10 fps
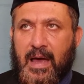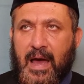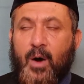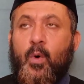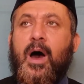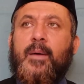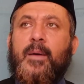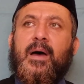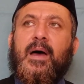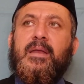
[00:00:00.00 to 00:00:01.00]

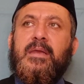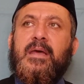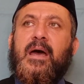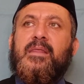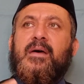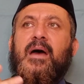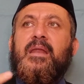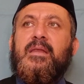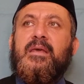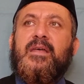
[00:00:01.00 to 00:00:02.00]
أوهم أني
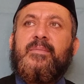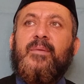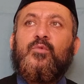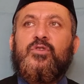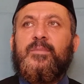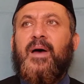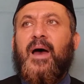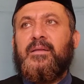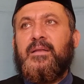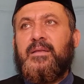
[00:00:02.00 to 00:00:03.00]
أني ذممت
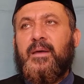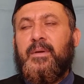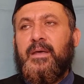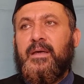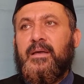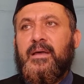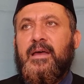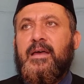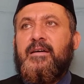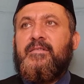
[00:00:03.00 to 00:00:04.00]
جماعة التبليغ
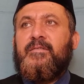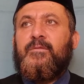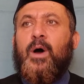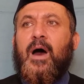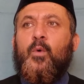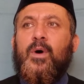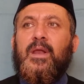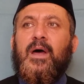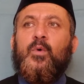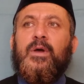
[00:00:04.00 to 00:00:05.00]

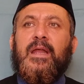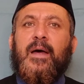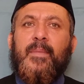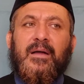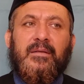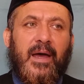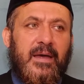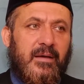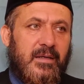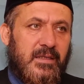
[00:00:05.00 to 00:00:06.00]
وحوله إلى
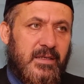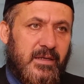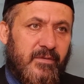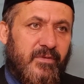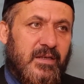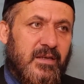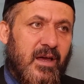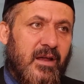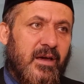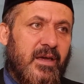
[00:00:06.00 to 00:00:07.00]
مقطع قصير
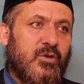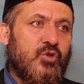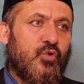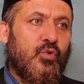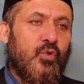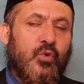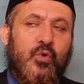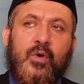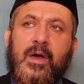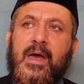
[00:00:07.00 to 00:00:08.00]
فصار
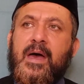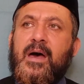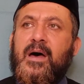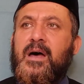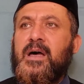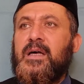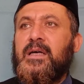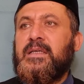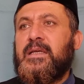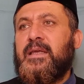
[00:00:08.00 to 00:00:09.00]
ينشره
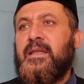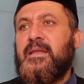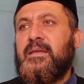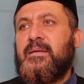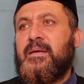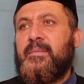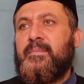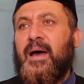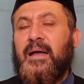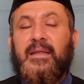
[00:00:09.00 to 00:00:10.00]
خاصة
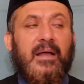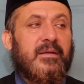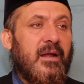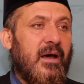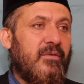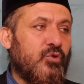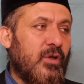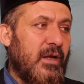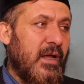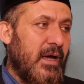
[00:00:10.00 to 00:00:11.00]
بعد أن رأى
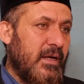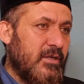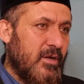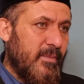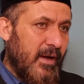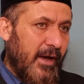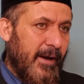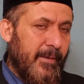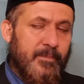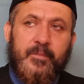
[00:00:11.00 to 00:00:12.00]
فضلاء
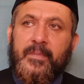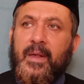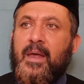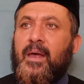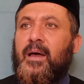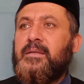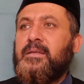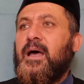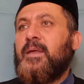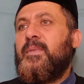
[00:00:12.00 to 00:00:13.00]
الجماعة
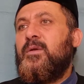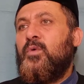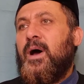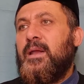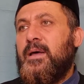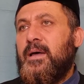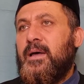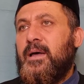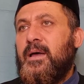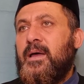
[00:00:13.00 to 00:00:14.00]
قد أقبلوا
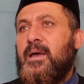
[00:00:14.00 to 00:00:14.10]
على